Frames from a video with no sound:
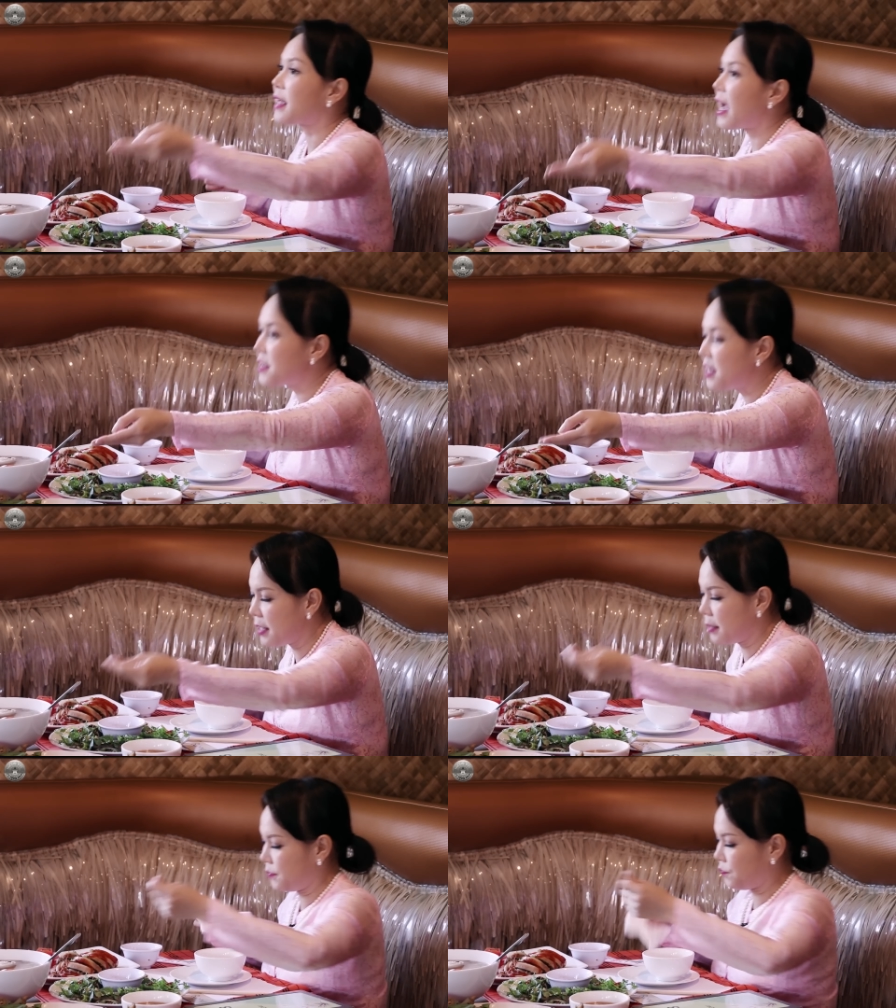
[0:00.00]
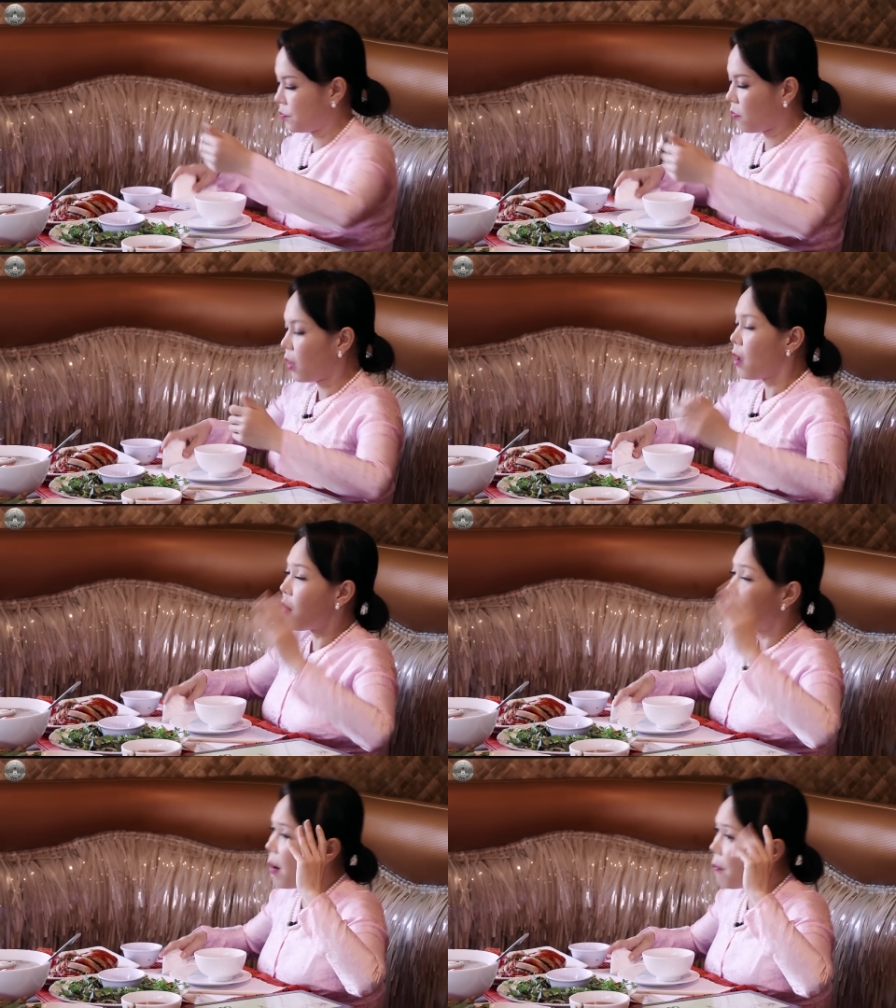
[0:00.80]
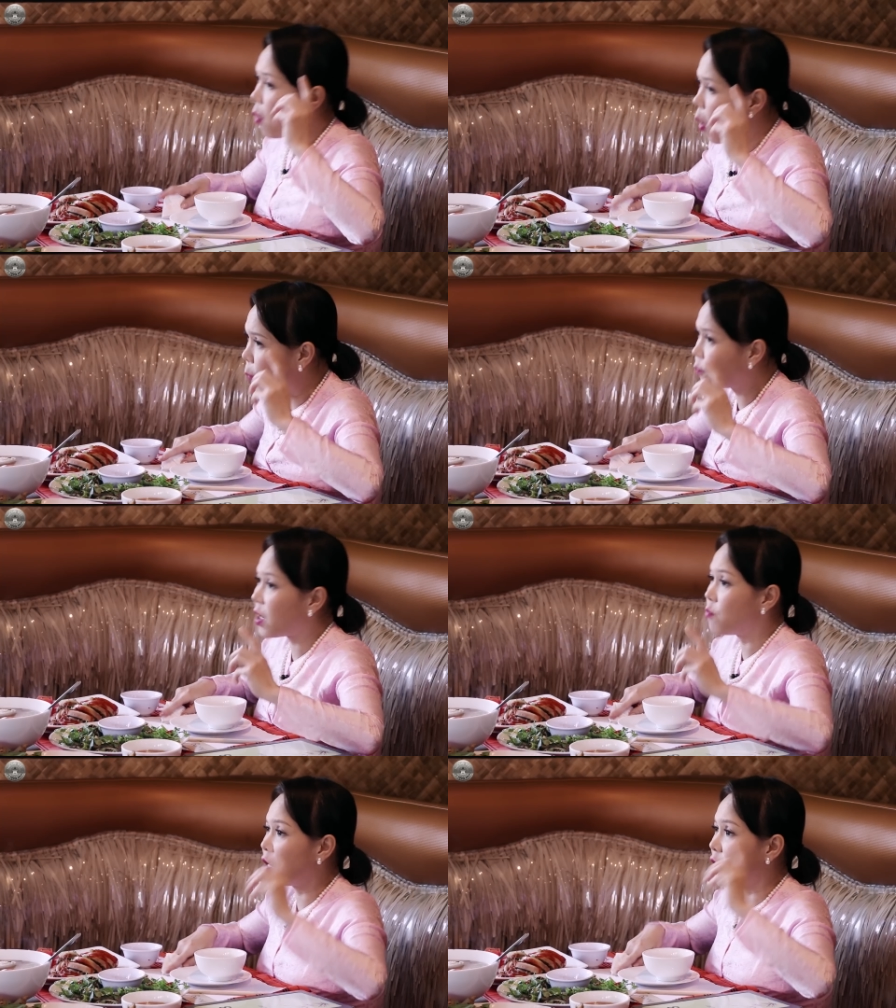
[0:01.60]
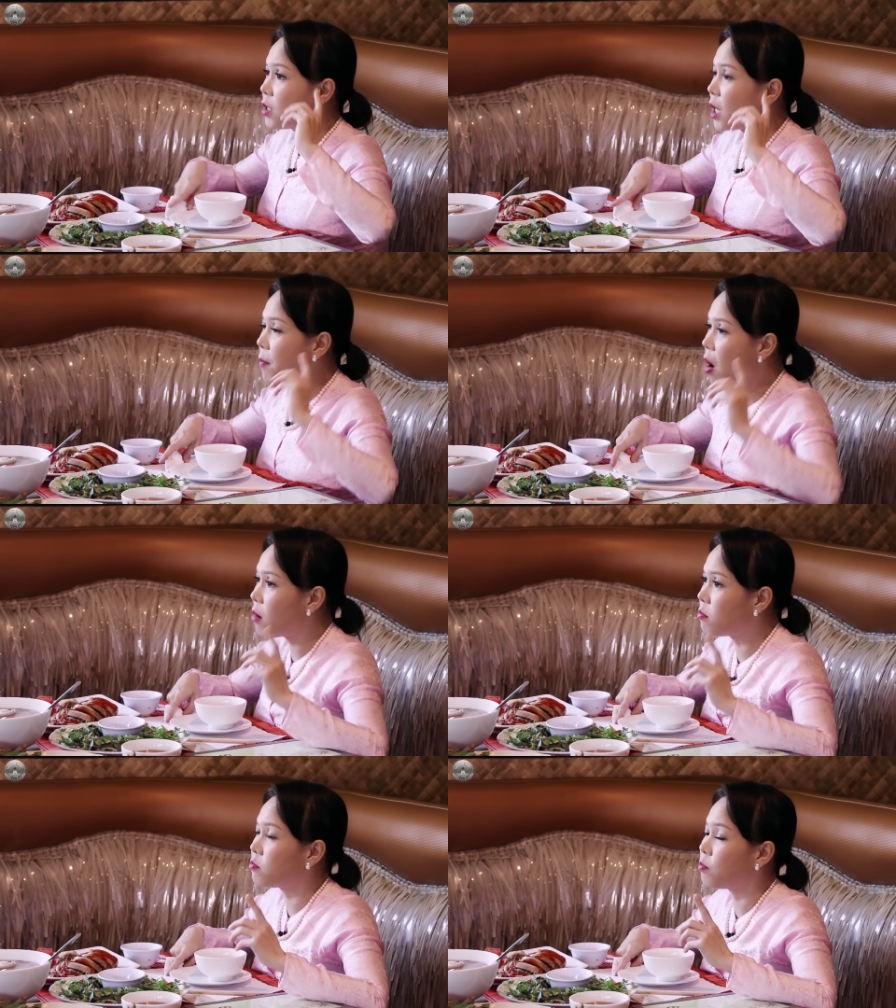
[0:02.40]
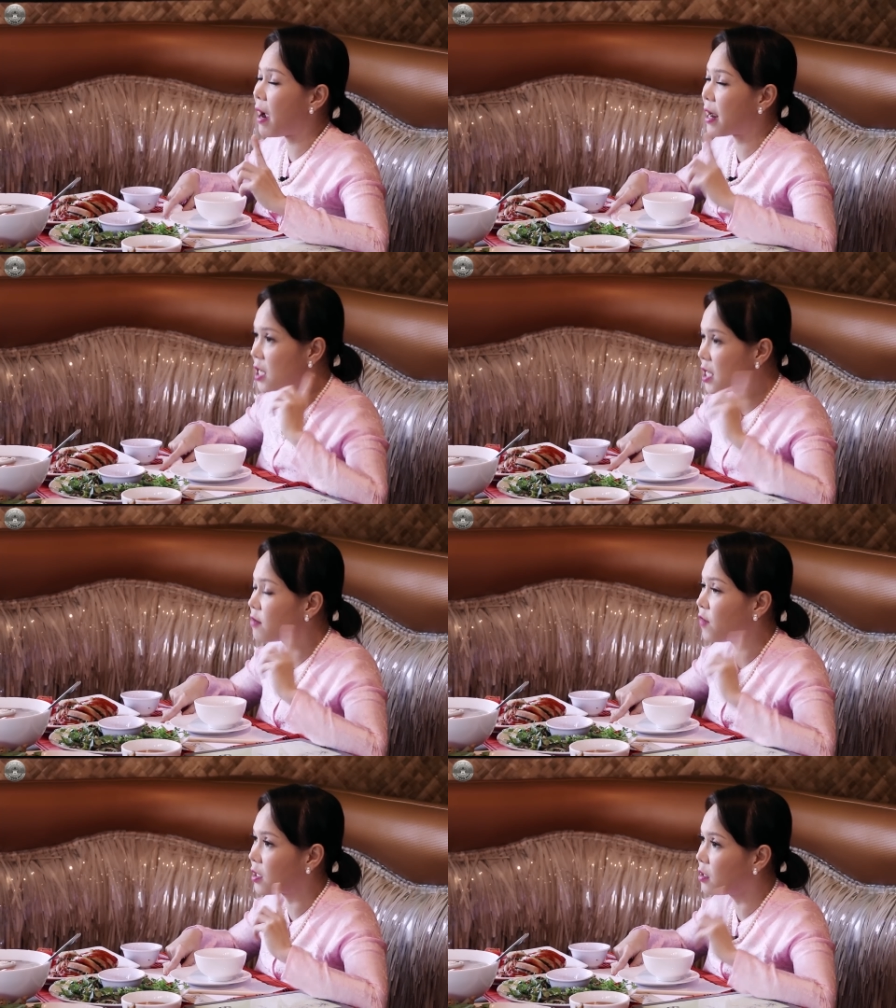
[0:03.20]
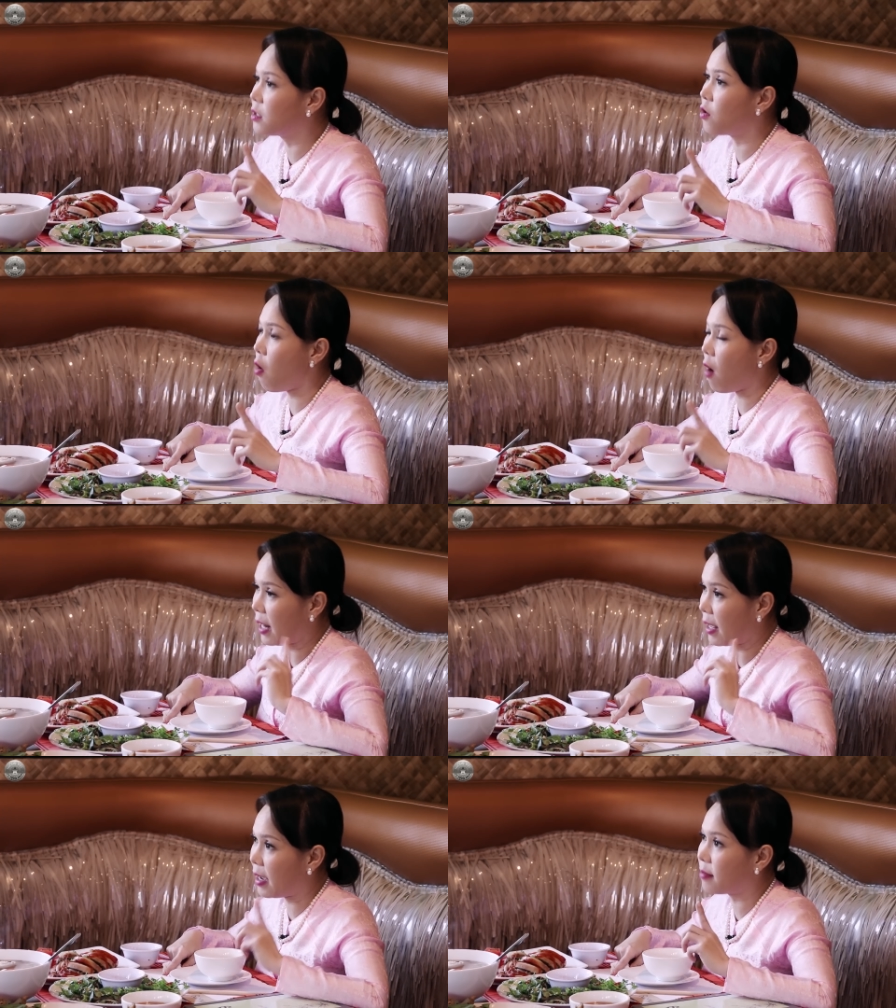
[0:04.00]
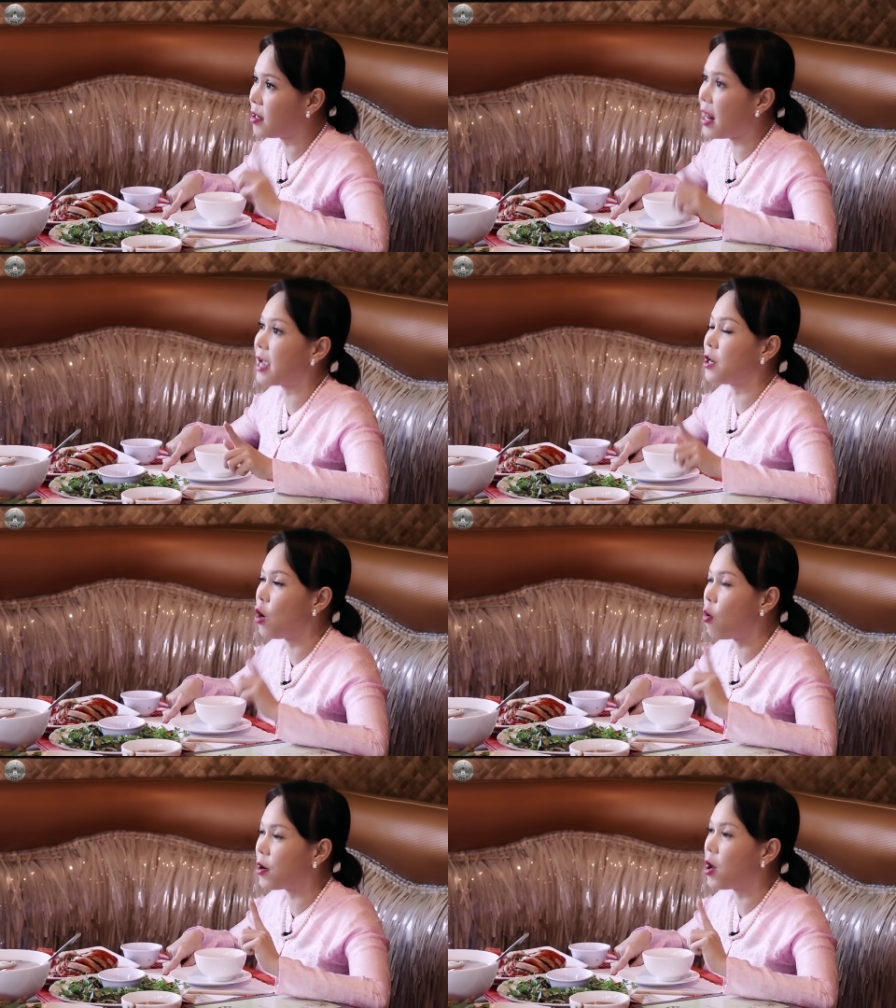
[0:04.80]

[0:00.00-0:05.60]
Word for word: cá chiên. Và một trong những cái món mà riêng Việt Hương hoặc là khách tới đây đều order